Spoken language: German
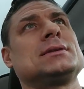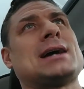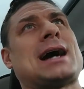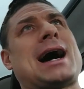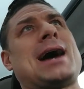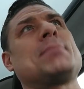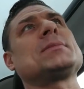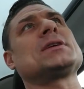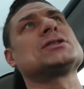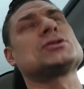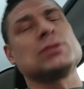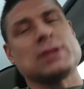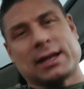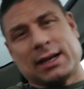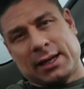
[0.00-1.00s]
haben
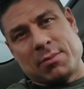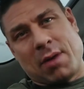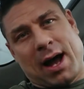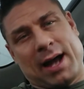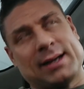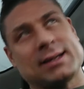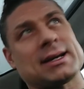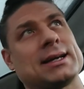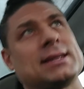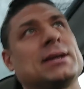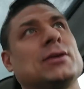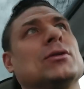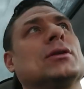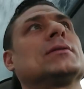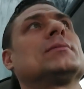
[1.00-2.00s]
gesundheitliche
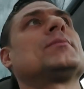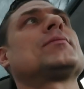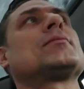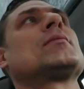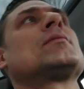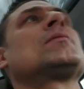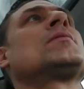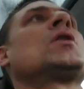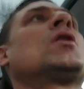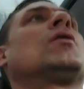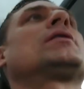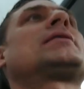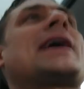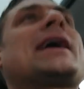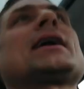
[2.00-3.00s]
Beeinträchtigungen
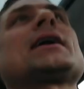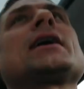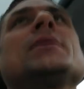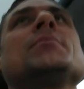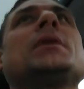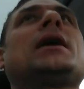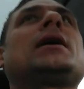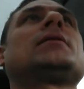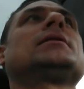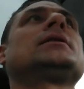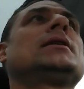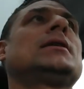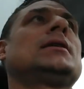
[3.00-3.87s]
und denken immer,